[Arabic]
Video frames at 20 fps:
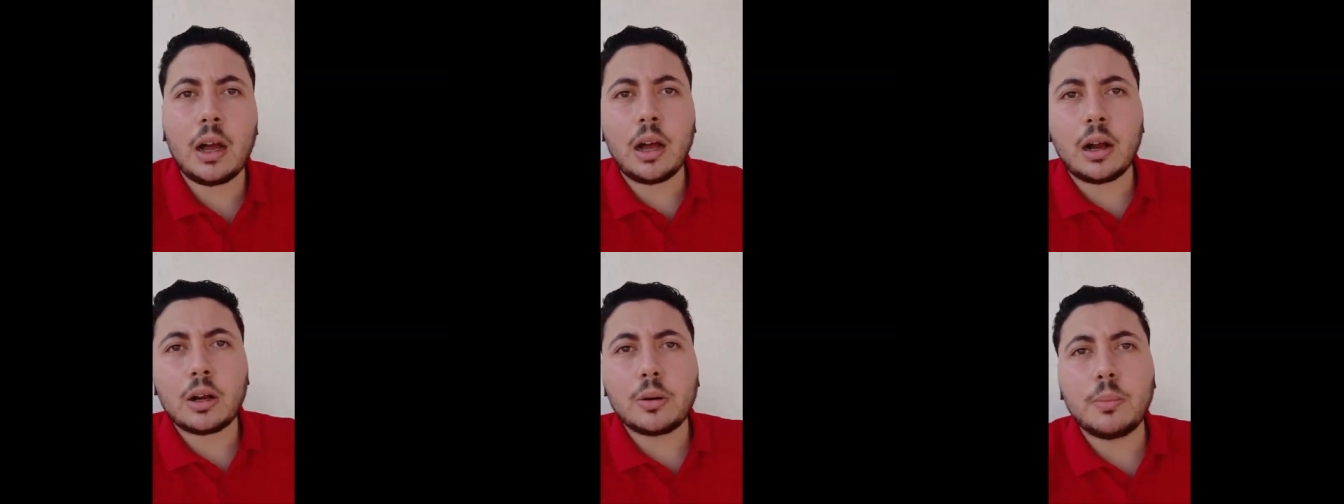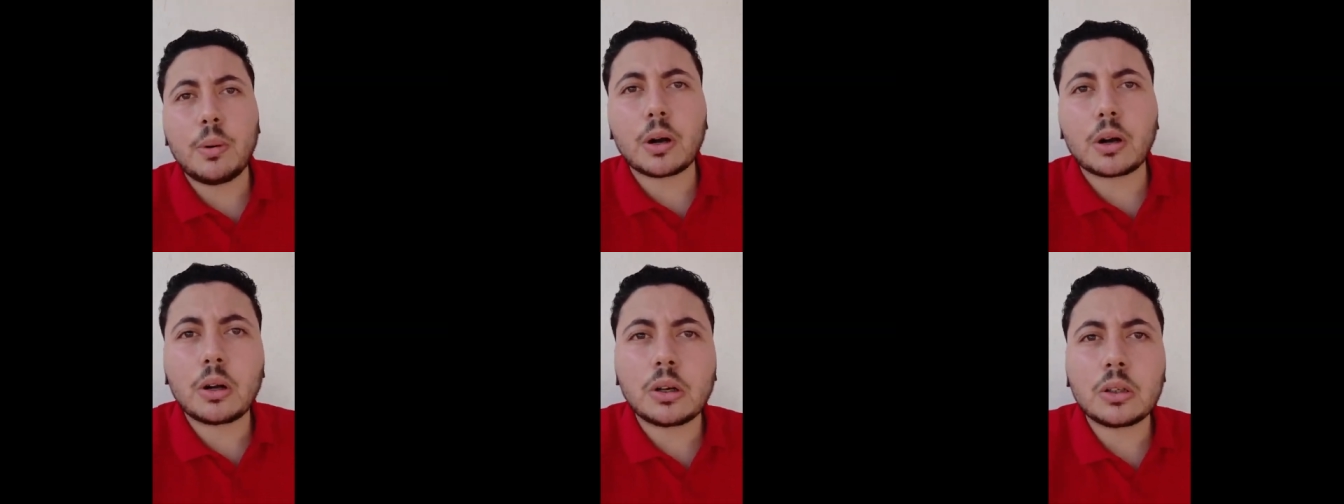
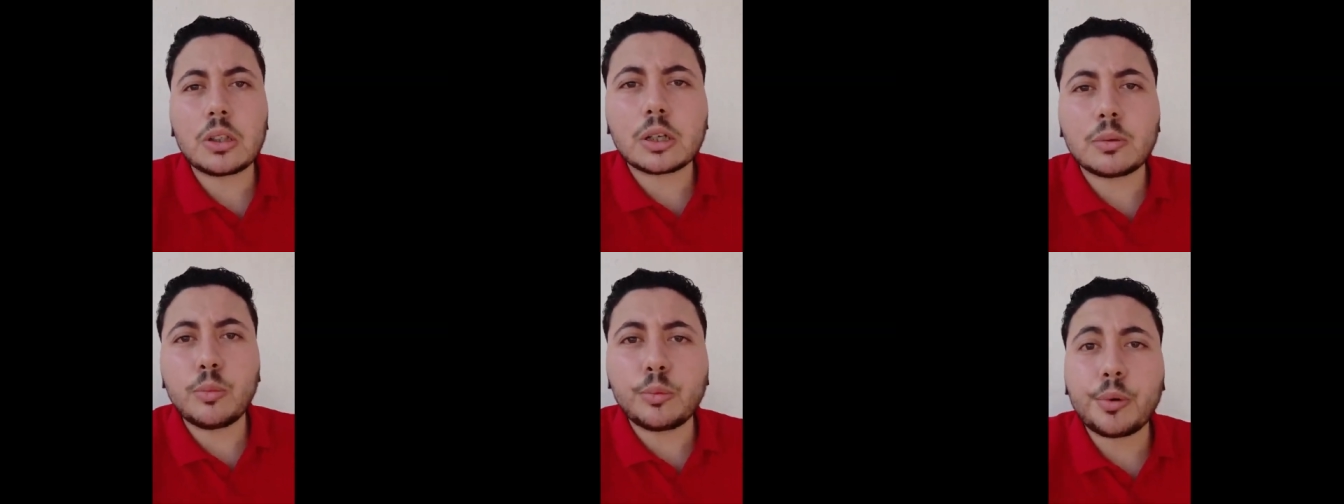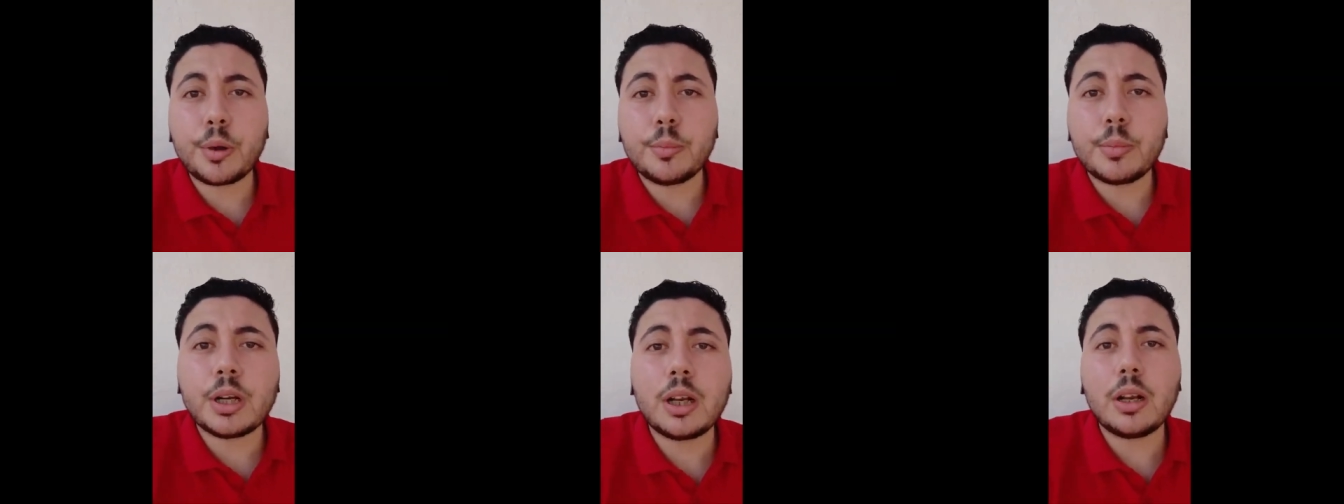اكبر قدر
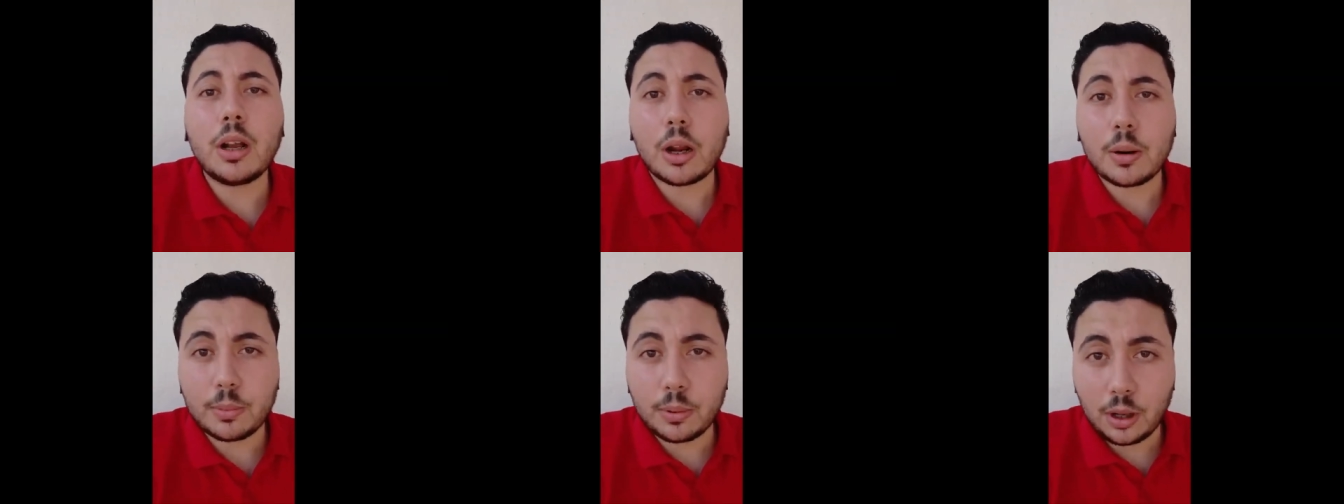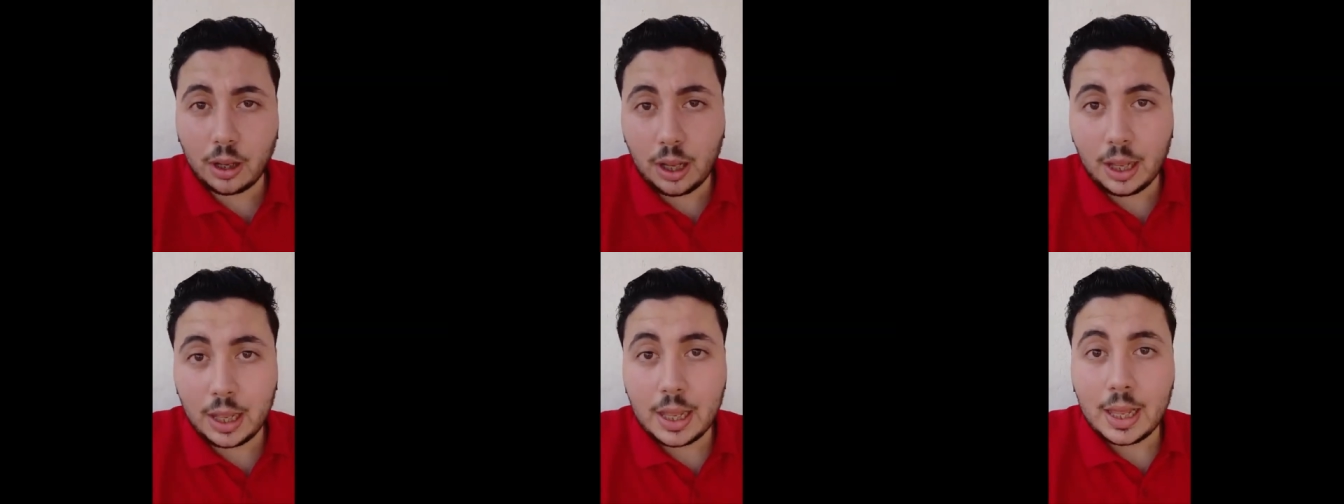ممكن من
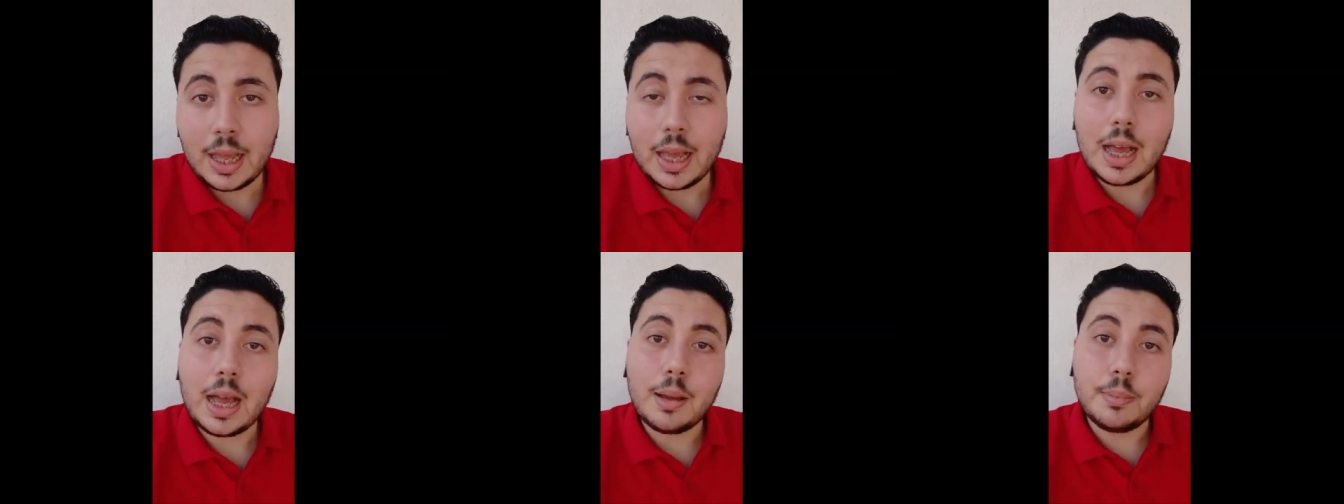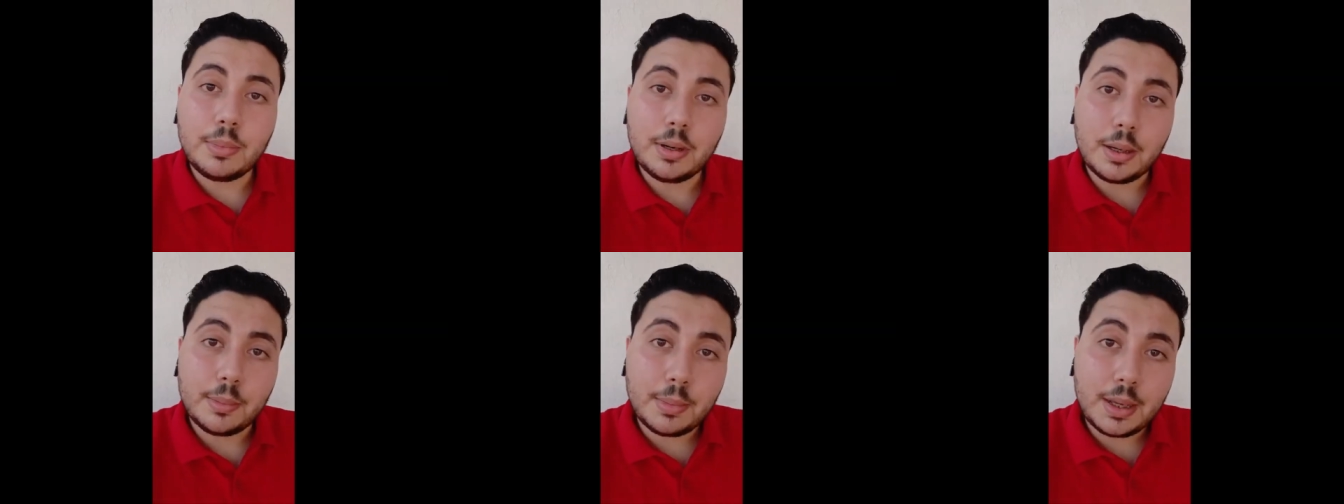الارباح
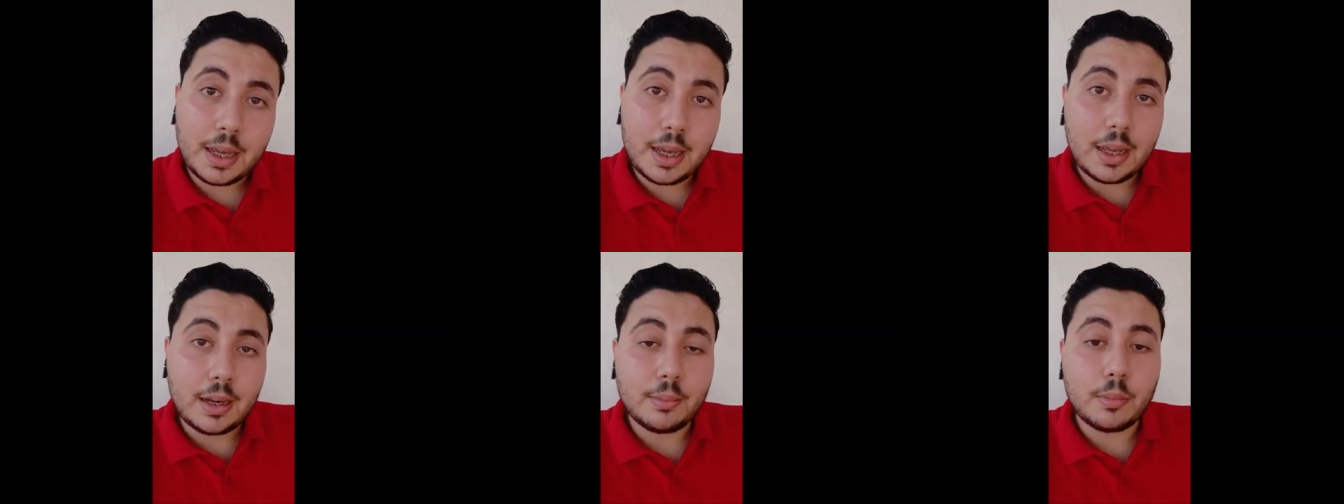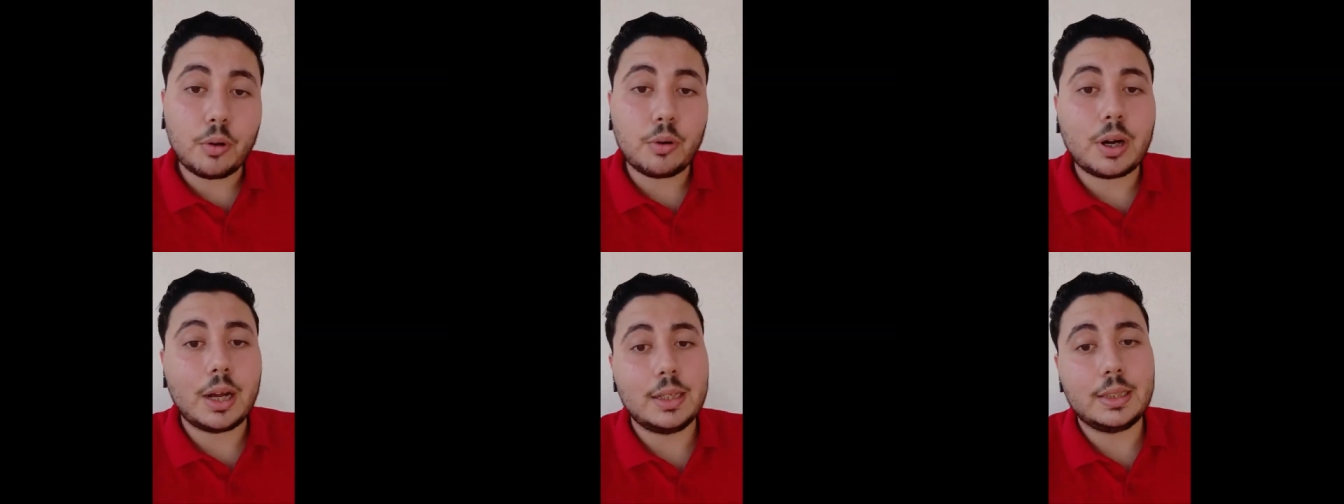قبل ما
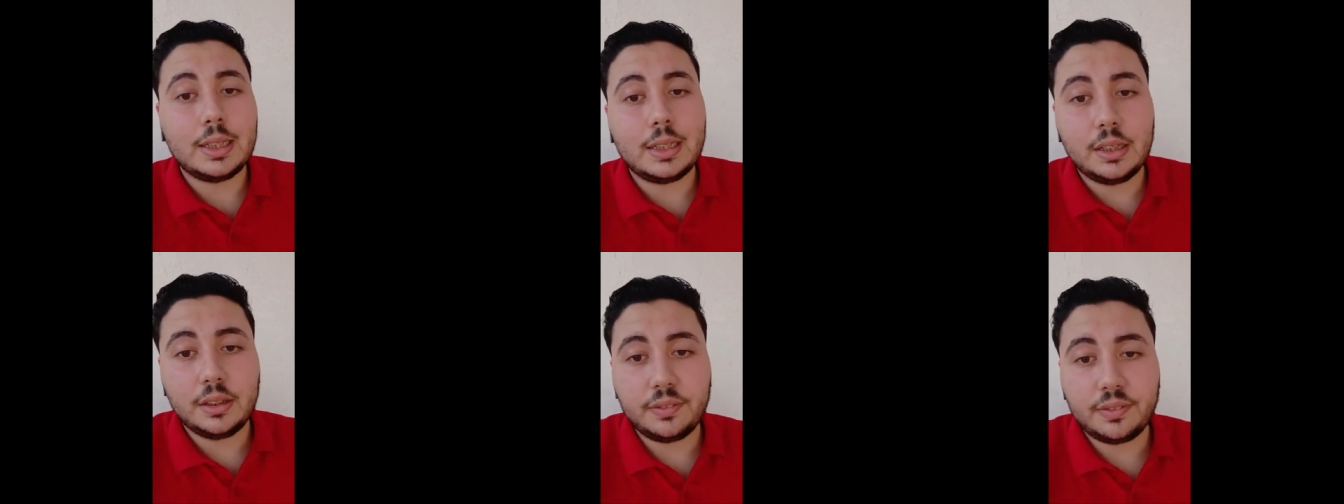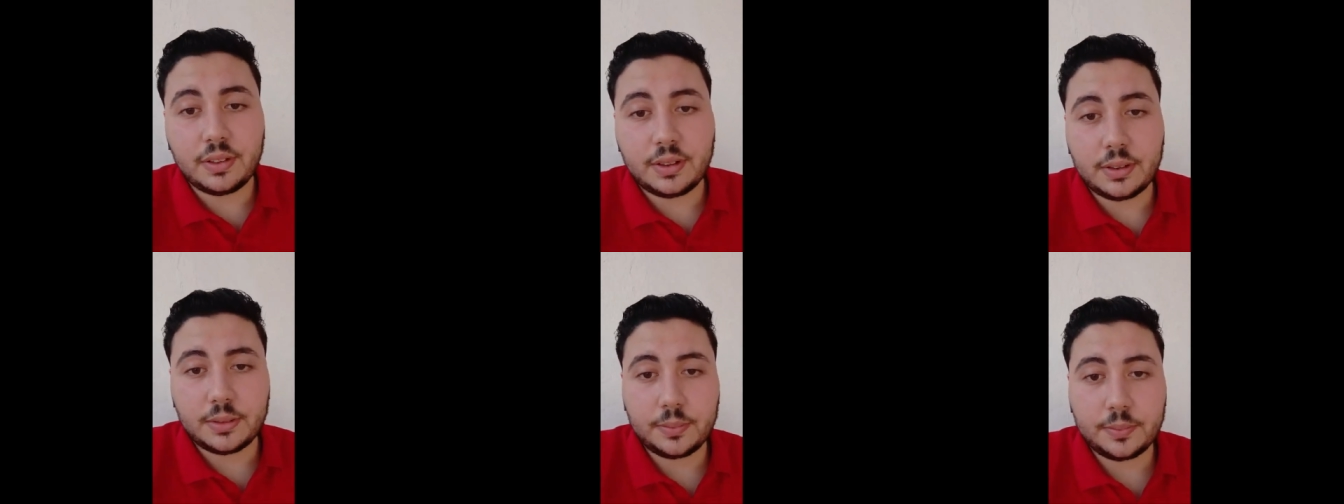الموقع ده
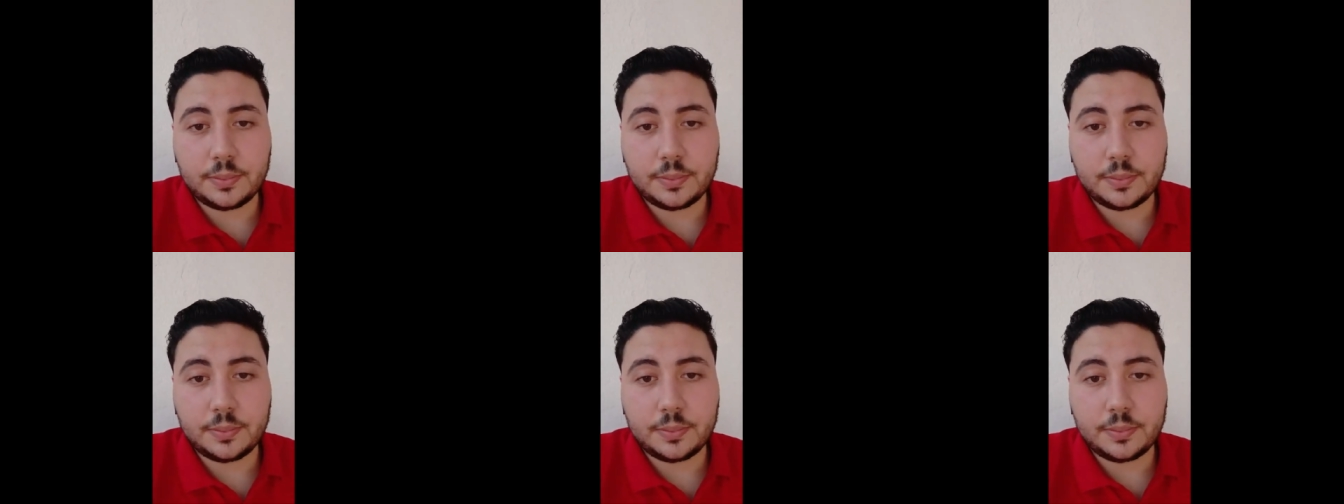يقفل